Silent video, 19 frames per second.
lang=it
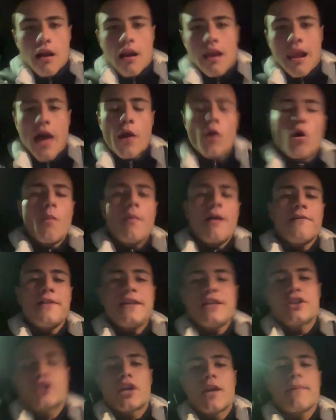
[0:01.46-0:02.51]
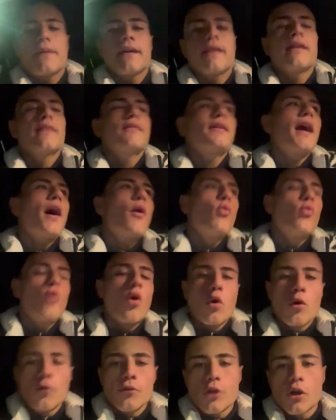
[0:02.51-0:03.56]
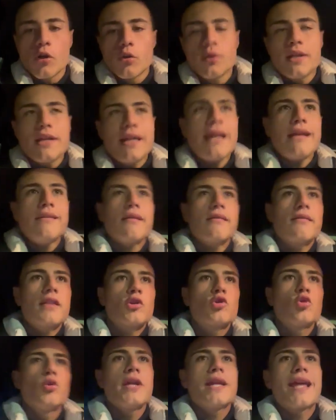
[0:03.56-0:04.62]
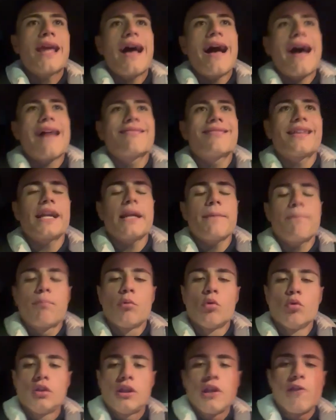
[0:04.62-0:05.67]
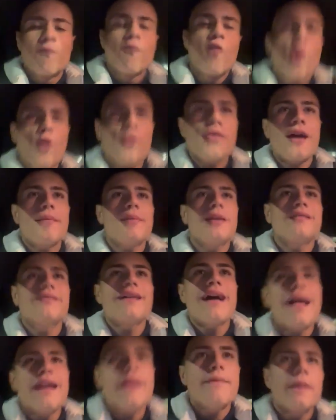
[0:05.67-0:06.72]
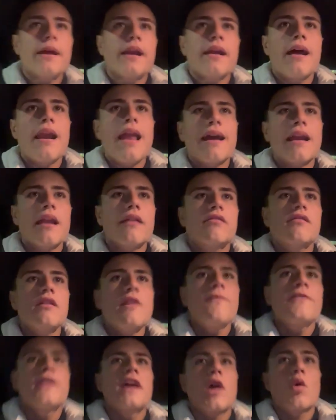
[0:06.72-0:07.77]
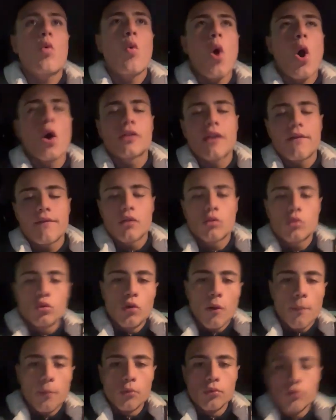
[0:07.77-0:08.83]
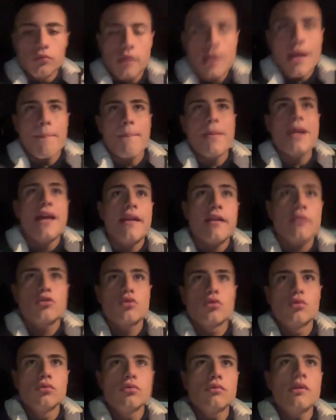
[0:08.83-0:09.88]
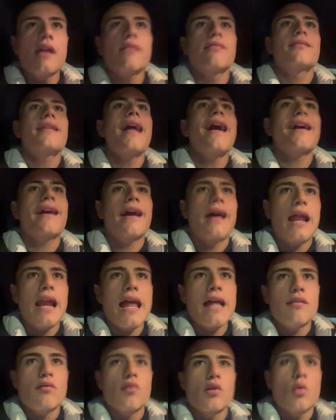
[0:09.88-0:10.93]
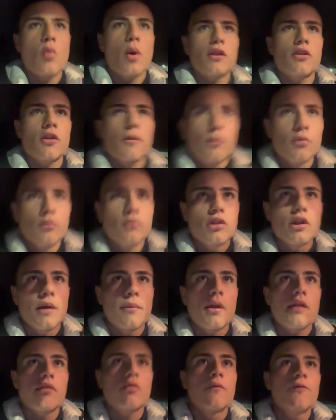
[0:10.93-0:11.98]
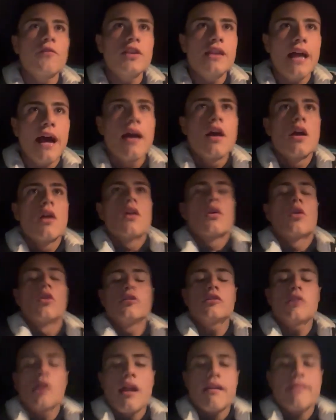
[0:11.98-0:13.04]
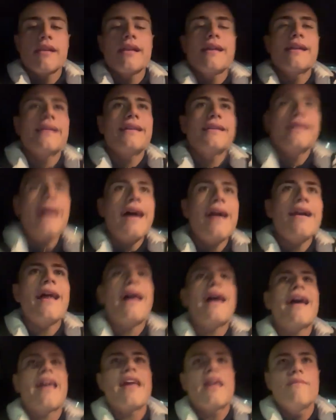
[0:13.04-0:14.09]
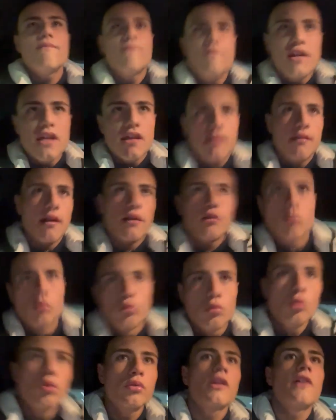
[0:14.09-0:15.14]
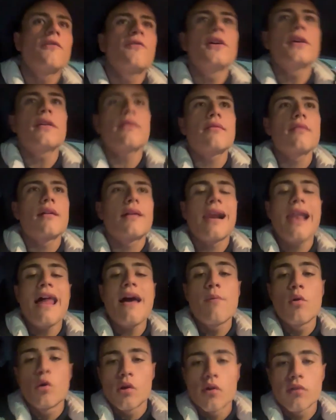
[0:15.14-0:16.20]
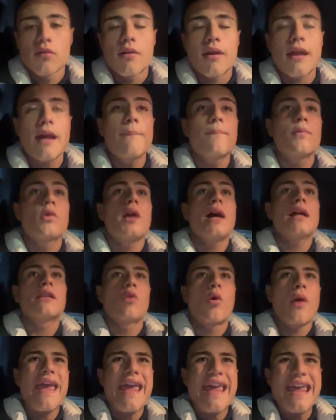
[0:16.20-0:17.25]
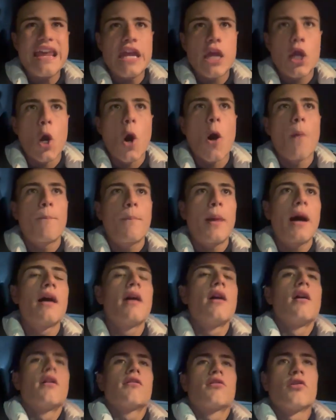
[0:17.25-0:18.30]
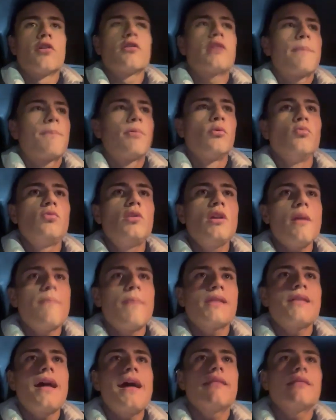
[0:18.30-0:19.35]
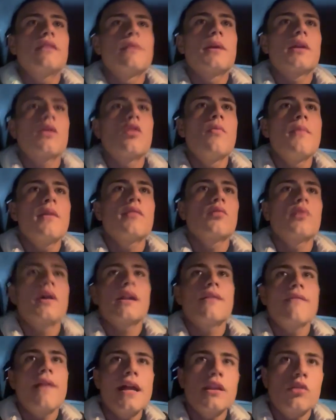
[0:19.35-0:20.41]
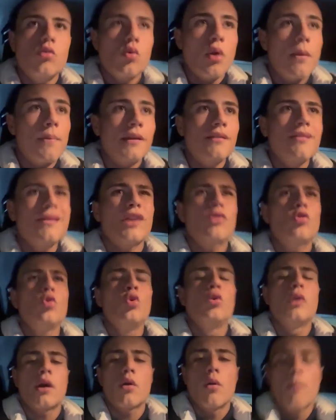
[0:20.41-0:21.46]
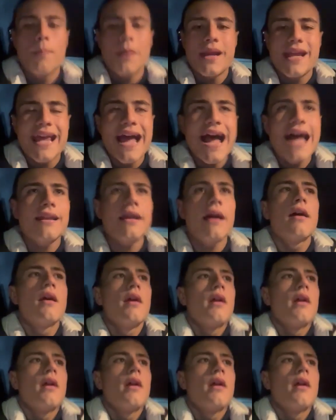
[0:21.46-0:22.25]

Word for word: La Roma vince per 3-1 contro l'Udinese e si aggiudica tre punti fondamentali per la classifica, quota 21 punti appena raggiunta, stacca la Lazio di 4 punti dopo la sconfitta contro la Salernitana e in vista di un tour de force clamoroso in campionato e in coppa sono tre punti pesanti per come sono arrivati in una partita dura, complicata